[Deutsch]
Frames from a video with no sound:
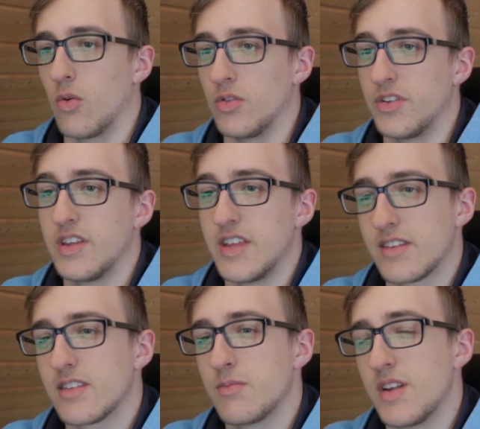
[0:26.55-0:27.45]
Und
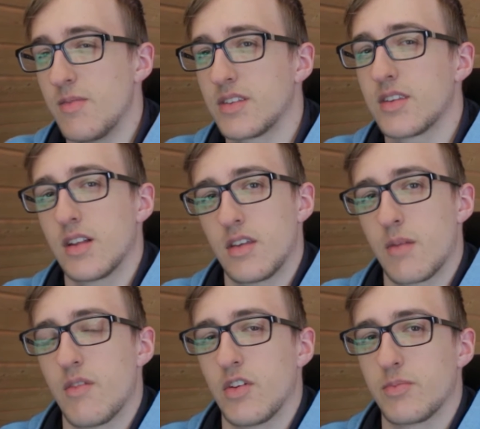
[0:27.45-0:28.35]
jetzt ist mit dem letzten,
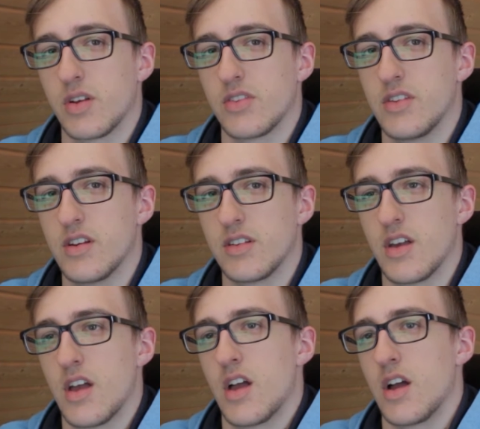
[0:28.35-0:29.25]
sag mal, was
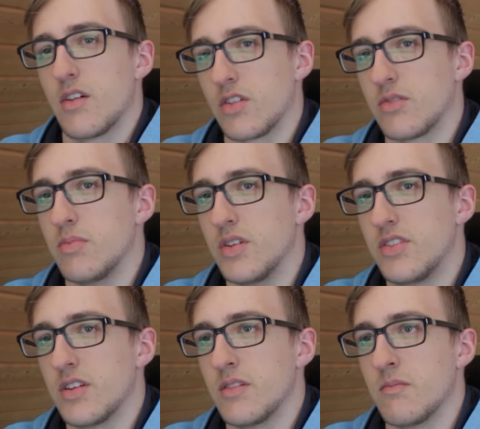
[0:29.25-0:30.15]
passiert was ein
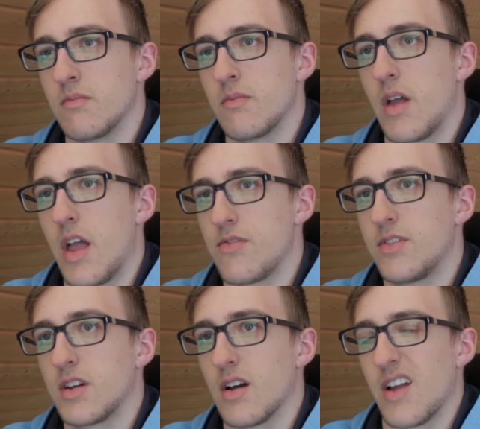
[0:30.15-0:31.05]
bisschen
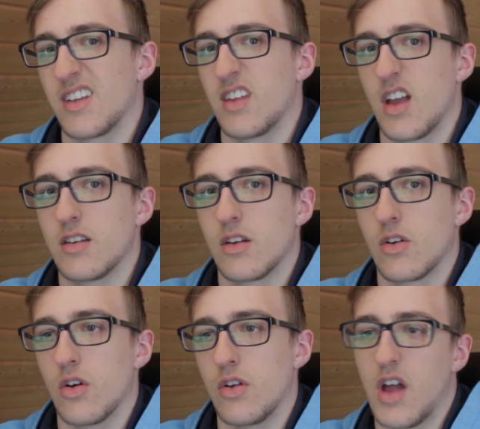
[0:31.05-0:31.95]
heftiger hätte enden
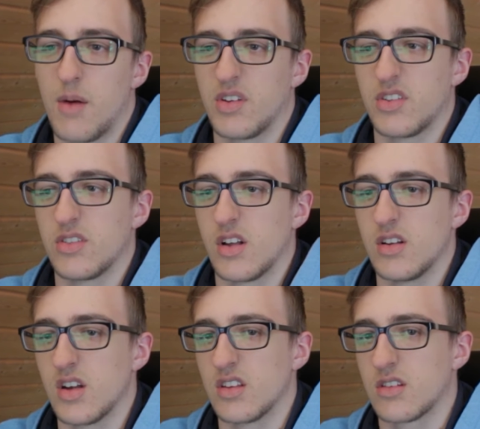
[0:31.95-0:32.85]
können, aber es ist halt
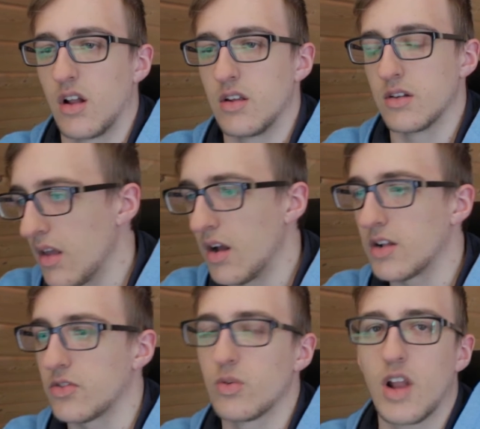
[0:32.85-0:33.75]
nicht eskaliert.
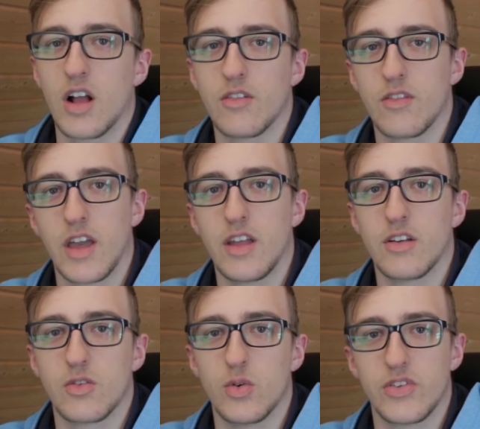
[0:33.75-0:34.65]
Also lange
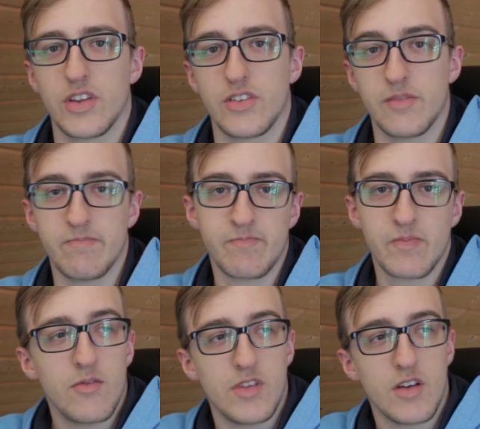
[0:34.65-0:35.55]
Rede, kurzer Sinn.
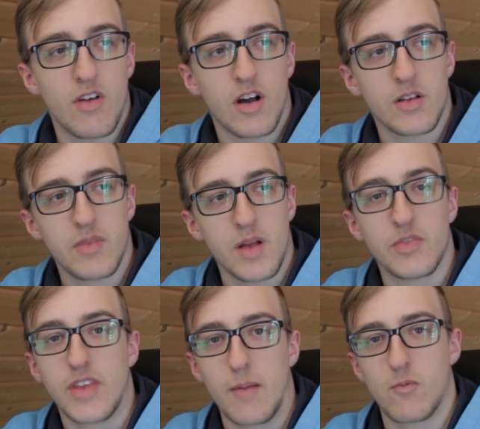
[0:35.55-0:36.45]
Wir waren
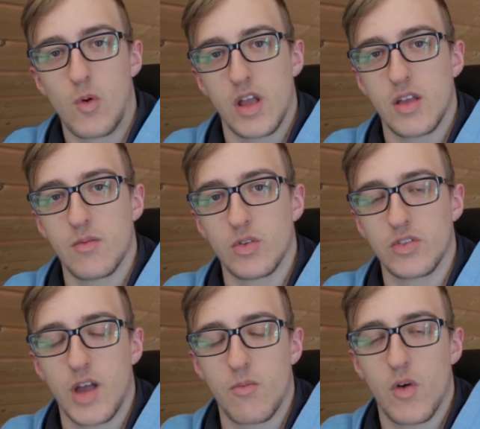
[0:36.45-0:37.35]
beim Subway
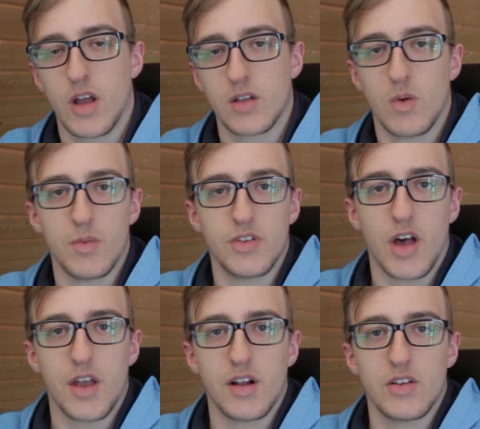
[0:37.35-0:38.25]
und Subway hat
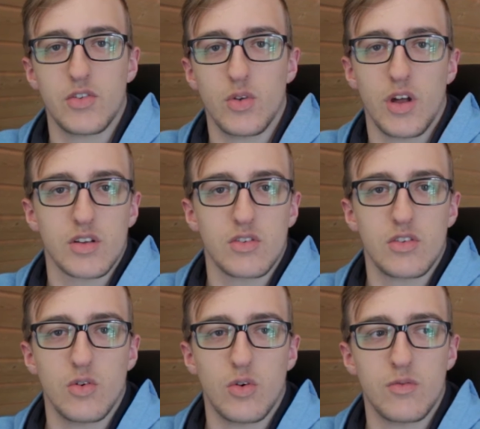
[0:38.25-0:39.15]
momentan halt so eine
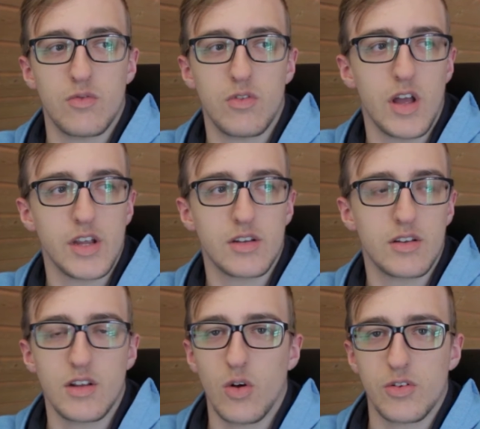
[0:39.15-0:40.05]
Aktion,
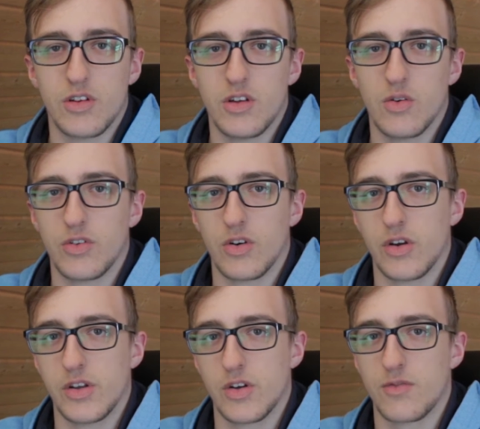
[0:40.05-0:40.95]
vielleicht die Leute, die unter
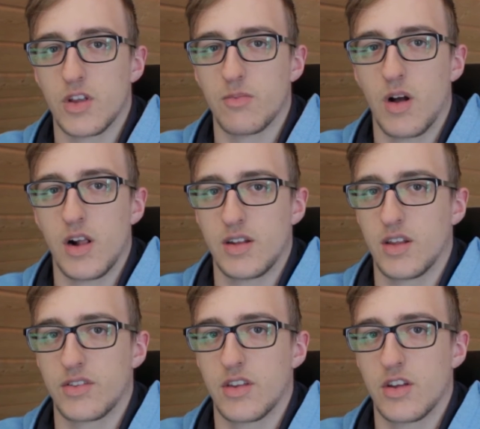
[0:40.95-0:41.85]
euch öfters mal
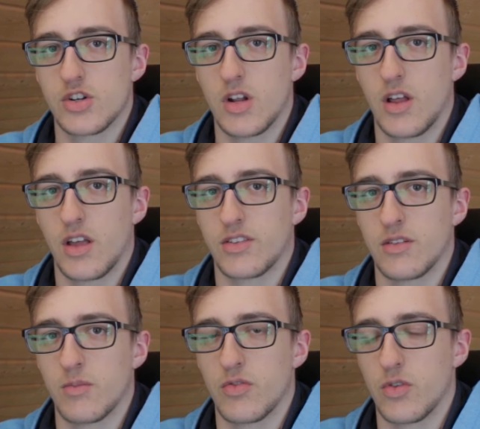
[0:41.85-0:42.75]
das schnelle
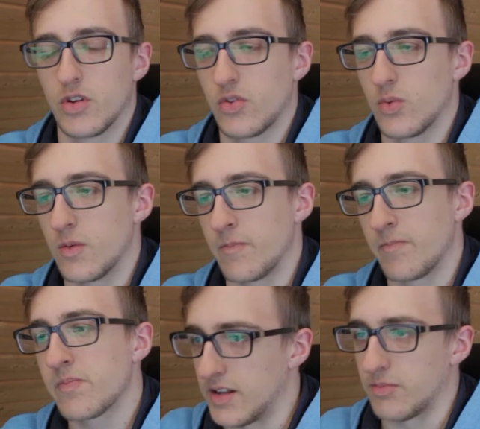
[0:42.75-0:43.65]
Essen bevorzugen,
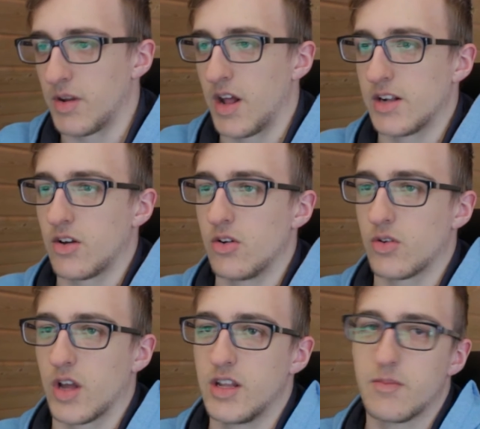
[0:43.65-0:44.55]
dass man halt All You
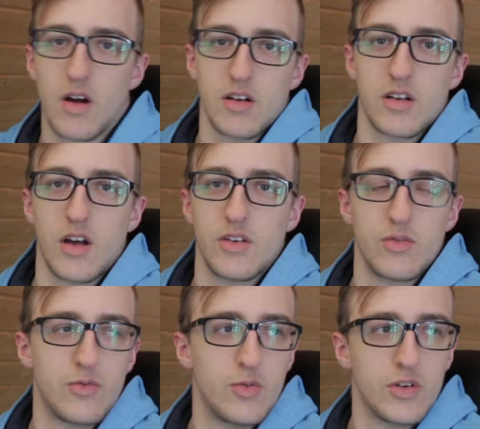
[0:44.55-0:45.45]
Can Eat machen kann
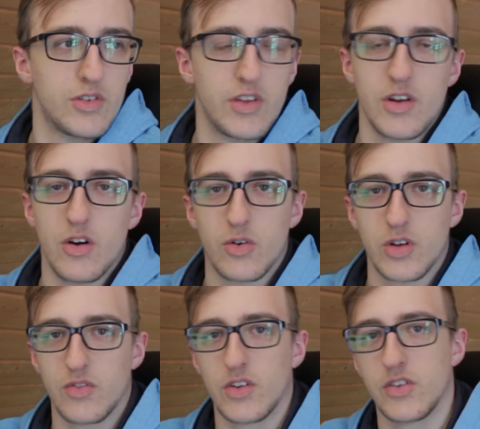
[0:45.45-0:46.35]
und für 10 Euro
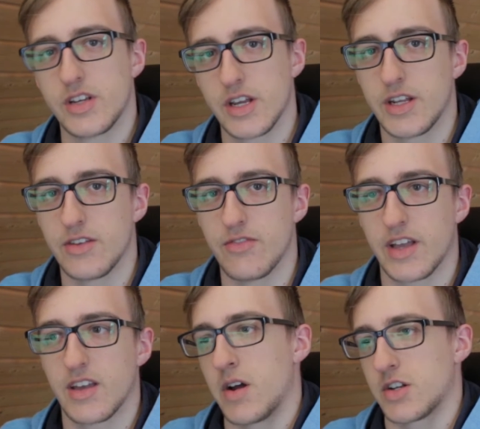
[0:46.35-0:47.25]
oder sowas sich richtig
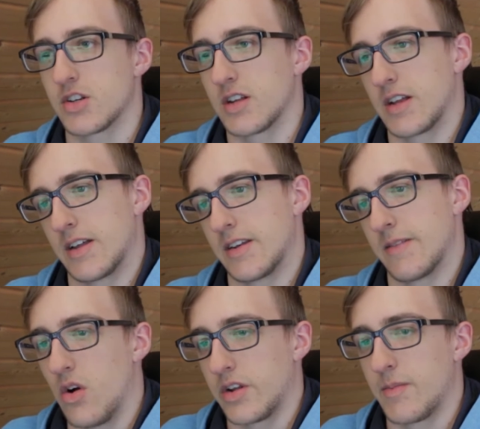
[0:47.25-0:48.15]
wegmatschen kann.
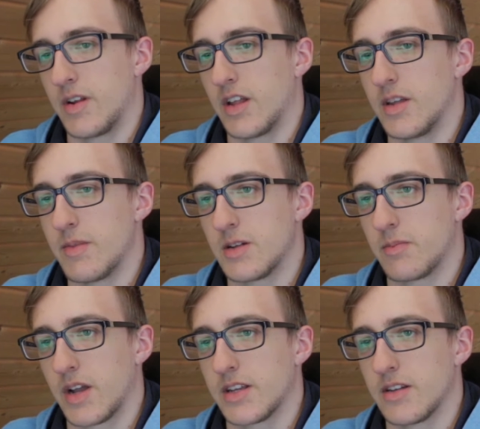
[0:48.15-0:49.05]
Ja, ich habe mir dann
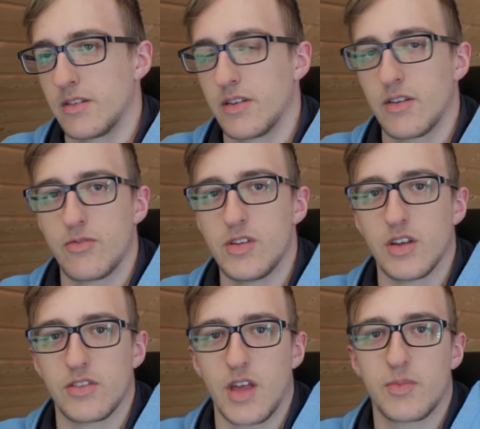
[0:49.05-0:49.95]
dementsprechend
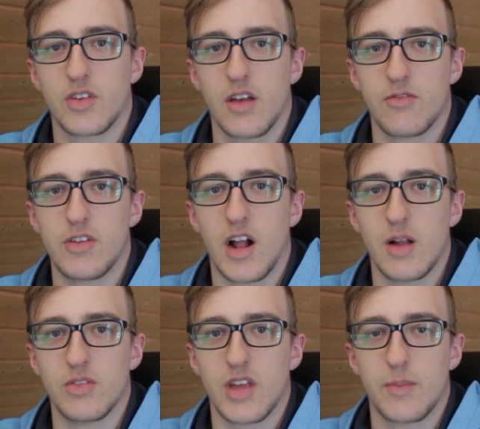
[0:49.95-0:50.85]
vier Subs, vier
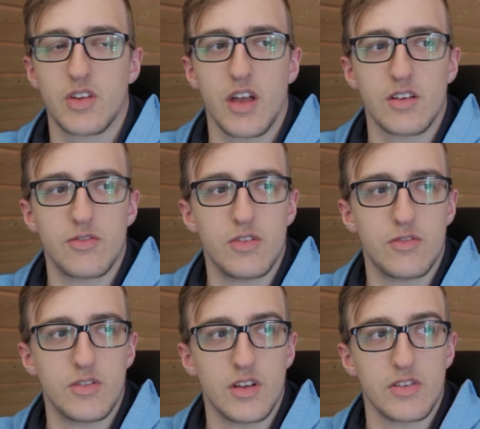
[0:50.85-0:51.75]
halbe Subs
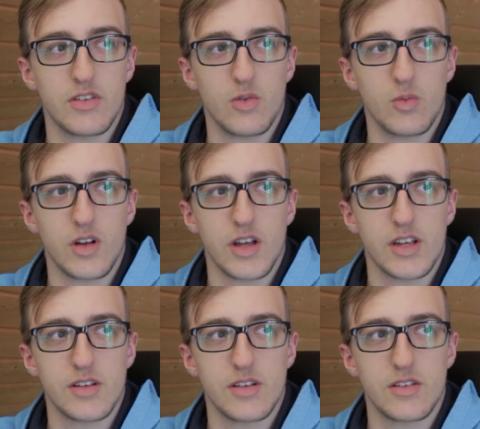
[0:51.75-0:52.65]
reingepfiffen, das sind
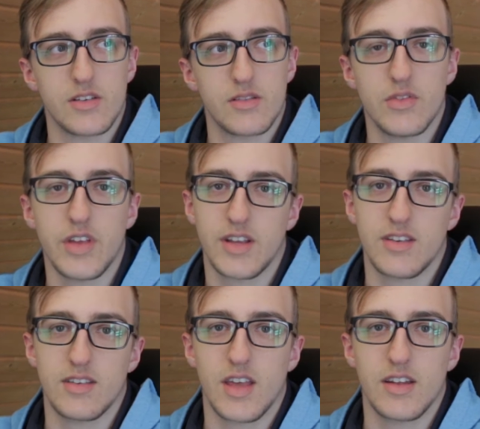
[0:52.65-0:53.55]
umgerechnet
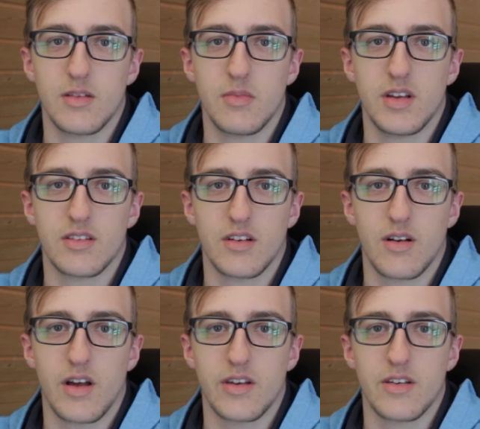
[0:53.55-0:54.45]
60
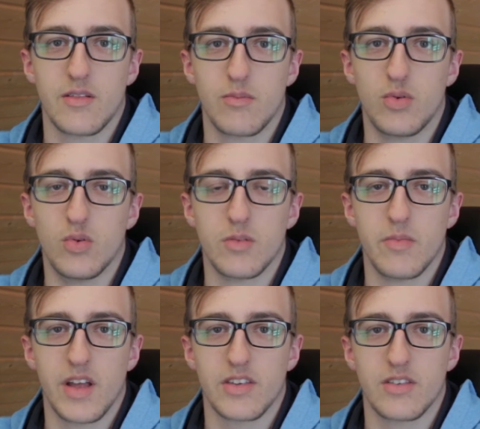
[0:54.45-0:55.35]
Zentimeter an
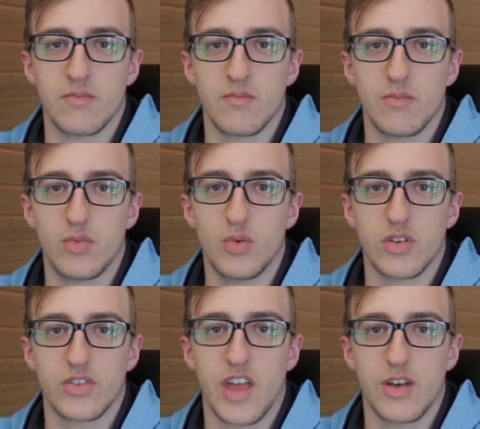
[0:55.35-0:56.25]
purem Essen,
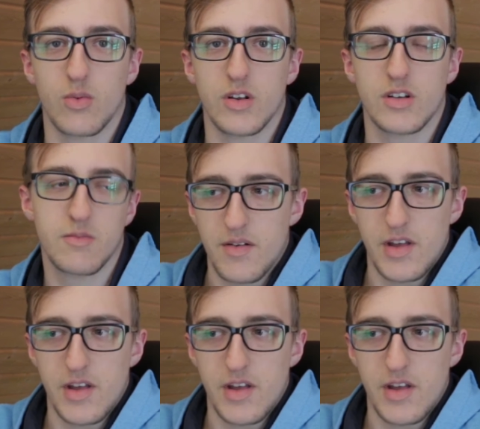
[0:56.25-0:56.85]
pures Sandwich.